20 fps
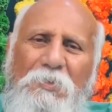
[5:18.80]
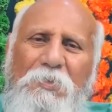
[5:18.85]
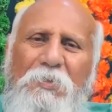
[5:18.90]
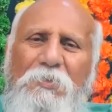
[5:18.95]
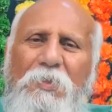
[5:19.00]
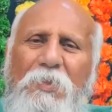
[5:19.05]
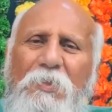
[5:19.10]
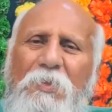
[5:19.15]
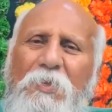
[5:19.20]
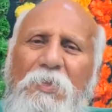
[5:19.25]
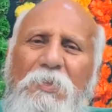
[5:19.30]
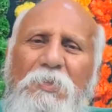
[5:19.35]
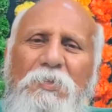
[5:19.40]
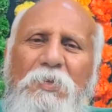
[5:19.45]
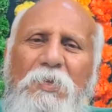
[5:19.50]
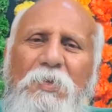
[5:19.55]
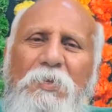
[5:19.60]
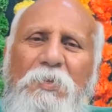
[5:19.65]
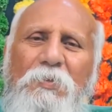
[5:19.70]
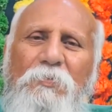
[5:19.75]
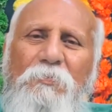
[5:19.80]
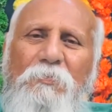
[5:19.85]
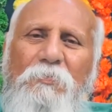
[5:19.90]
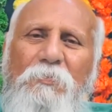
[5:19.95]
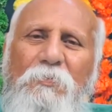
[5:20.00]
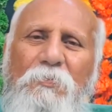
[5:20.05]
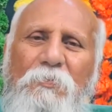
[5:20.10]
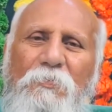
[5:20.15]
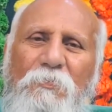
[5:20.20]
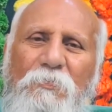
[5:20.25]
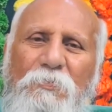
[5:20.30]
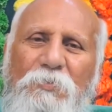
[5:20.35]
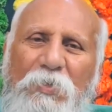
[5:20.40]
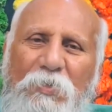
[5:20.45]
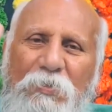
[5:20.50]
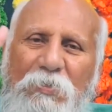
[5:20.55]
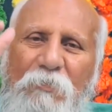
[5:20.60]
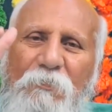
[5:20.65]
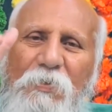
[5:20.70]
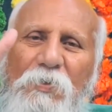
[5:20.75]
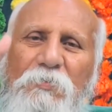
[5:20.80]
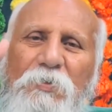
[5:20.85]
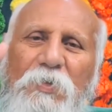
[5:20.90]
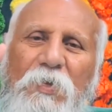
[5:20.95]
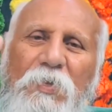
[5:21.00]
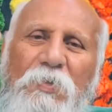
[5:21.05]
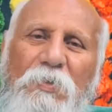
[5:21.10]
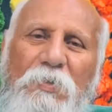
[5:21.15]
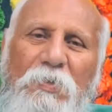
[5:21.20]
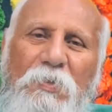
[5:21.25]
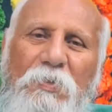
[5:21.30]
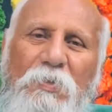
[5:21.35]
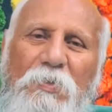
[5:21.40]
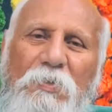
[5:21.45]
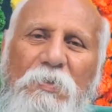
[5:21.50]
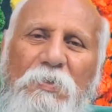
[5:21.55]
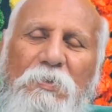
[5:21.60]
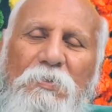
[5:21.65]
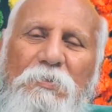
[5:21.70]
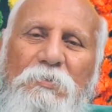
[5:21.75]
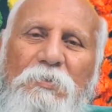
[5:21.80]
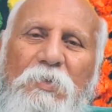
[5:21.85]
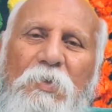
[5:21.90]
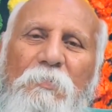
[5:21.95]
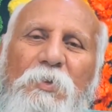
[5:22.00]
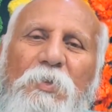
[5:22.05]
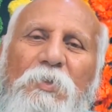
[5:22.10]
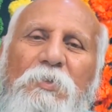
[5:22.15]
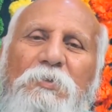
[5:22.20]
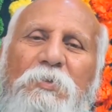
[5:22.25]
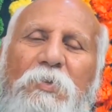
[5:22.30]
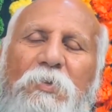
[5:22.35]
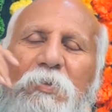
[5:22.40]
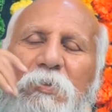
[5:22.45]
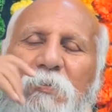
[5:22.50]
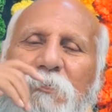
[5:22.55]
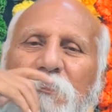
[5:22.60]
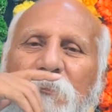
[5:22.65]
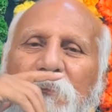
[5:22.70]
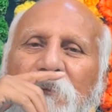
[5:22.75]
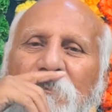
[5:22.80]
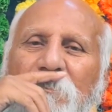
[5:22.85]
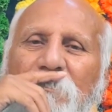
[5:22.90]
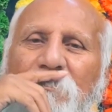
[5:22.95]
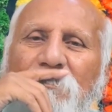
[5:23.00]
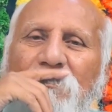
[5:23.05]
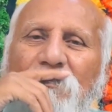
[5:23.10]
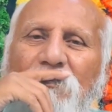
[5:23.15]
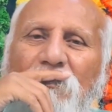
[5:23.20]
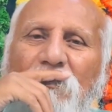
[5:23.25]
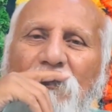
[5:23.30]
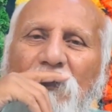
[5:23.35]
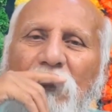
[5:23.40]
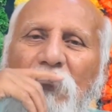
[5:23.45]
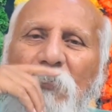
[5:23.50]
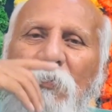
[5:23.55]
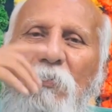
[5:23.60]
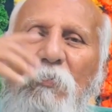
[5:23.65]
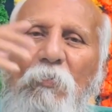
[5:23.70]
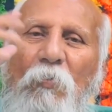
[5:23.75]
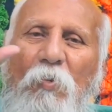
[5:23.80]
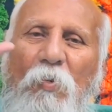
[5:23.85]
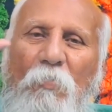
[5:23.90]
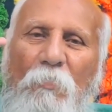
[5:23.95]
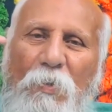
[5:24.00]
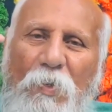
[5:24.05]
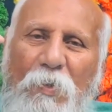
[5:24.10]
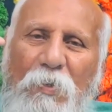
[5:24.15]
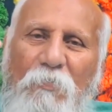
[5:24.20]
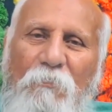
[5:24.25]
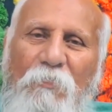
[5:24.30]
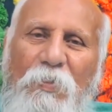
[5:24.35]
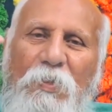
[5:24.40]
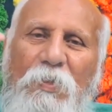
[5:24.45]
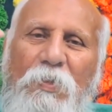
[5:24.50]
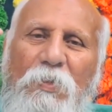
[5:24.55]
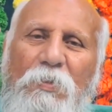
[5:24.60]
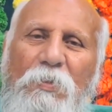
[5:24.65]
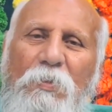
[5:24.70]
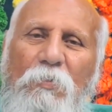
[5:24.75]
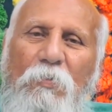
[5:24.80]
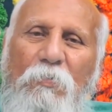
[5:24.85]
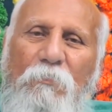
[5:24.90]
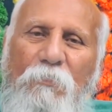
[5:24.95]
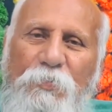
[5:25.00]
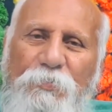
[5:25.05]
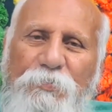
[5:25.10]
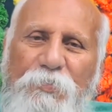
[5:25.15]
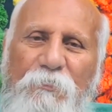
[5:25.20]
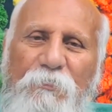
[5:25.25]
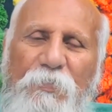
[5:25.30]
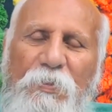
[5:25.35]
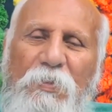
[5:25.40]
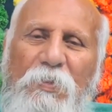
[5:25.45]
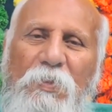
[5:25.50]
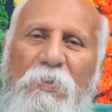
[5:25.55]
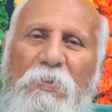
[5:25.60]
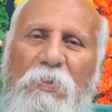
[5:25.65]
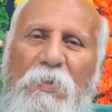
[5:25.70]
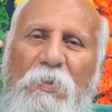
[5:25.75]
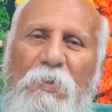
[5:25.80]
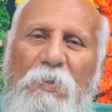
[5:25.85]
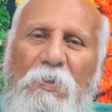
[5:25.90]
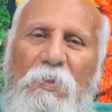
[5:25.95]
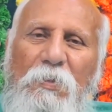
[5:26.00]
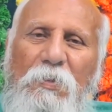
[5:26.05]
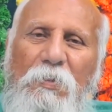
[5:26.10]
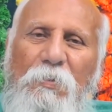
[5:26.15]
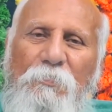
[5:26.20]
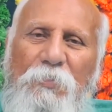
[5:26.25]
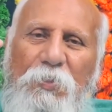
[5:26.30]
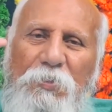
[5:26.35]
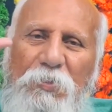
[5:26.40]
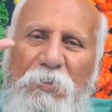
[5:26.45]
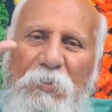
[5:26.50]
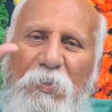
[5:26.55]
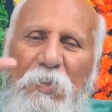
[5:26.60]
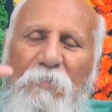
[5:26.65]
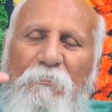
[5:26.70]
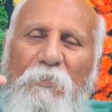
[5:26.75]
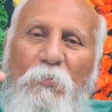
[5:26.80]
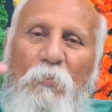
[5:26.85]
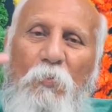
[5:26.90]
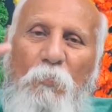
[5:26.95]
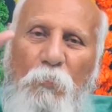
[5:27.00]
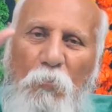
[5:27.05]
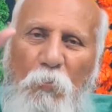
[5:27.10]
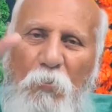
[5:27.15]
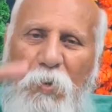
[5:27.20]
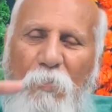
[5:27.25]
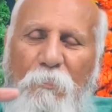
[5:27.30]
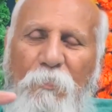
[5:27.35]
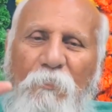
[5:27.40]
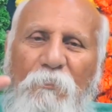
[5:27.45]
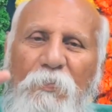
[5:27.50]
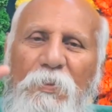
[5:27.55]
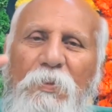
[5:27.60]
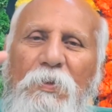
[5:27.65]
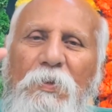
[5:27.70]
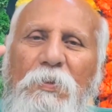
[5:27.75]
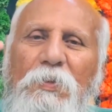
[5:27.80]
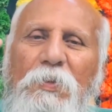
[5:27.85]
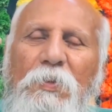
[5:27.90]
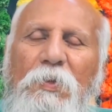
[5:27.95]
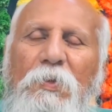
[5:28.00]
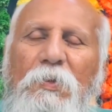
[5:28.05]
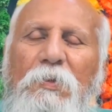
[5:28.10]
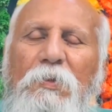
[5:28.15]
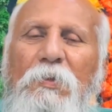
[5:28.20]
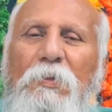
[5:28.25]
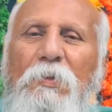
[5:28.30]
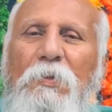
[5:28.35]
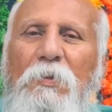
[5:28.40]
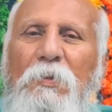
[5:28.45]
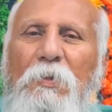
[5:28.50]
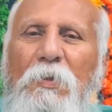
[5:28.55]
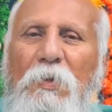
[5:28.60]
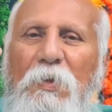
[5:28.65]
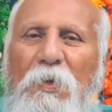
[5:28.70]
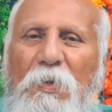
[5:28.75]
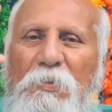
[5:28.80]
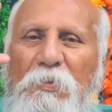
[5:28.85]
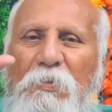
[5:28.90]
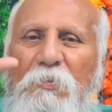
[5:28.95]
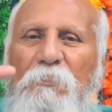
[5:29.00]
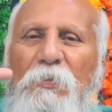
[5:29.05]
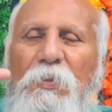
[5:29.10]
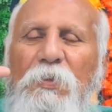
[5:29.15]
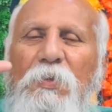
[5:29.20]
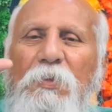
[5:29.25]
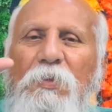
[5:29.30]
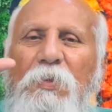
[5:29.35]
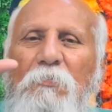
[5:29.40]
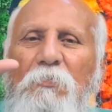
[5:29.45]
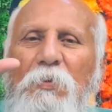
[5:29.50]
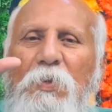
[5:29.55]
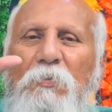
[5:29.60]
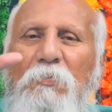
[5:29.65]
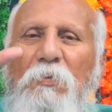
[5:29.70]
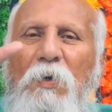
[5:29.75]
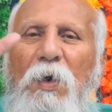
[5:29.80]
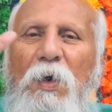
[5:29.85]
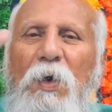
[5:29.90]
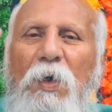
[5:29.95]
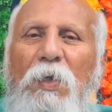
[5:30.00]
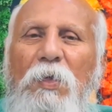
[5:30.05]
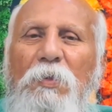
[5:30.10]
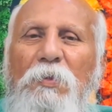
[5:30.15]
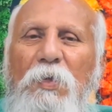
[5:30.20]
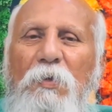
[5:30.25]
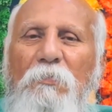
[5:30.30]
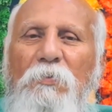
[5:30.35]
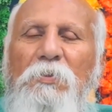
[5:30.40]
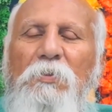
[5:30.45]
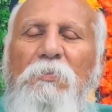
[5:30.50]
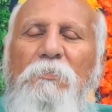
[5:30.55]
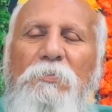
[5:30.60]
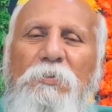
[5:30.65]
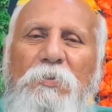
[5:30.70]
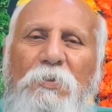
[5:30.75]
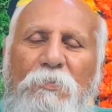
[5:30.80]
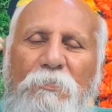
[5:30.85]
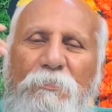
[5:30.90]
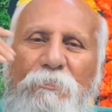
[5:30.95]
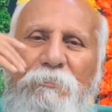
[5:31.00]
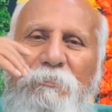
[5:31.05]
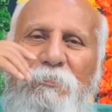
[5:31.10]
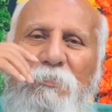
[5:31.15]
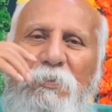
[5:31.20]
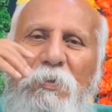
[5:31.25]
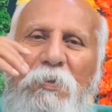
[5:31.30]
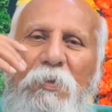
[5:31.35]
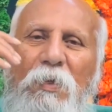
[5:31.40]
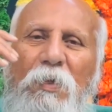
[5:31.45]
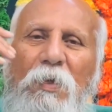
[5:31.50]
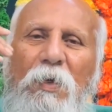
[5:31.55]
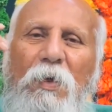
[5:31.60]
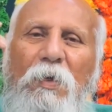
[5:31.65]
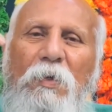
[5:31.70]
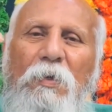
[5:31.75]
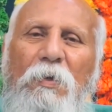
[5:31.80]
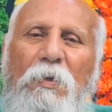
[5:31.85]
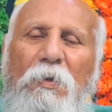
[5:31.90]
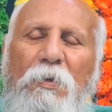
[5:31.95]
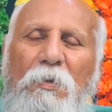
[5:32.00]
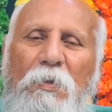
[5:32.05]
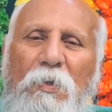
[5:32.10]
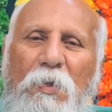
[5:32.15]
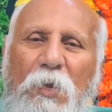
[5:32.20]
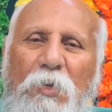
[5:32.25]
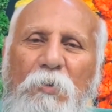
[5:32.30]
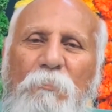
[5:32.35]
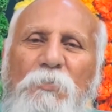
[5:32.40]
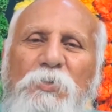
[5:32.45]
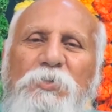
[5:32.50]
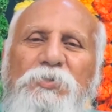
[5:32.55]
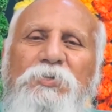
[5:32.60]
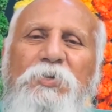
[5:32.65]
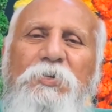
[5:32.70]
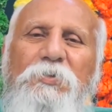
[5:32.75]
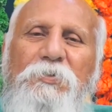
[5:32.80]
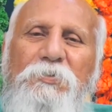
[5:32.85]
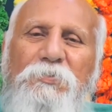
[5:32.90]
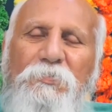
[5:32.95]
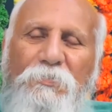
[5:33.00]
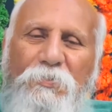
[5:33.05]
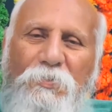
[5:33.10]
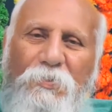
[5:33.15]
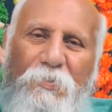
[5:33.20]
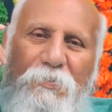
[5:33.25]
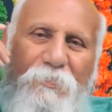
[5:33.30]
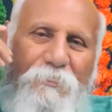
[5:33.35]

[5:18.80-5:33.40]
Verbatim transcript: తనంతట తనకి ఏది జరగదు చేసేవాడు ఉంటే కానీ చేయబడేది జరగదు ఒక మేఘం వెనుక అట్లా ఒక వర్షం వెనుక అట్లా ప్రతి దాని మీద ఒక భూకంపం వెనకాట్ల అన్ని వెనకాట్ల కూడాను ఆయా దేవతలు ఉంటారు ఆయా అడ్మినిస్ట్రేటర్స్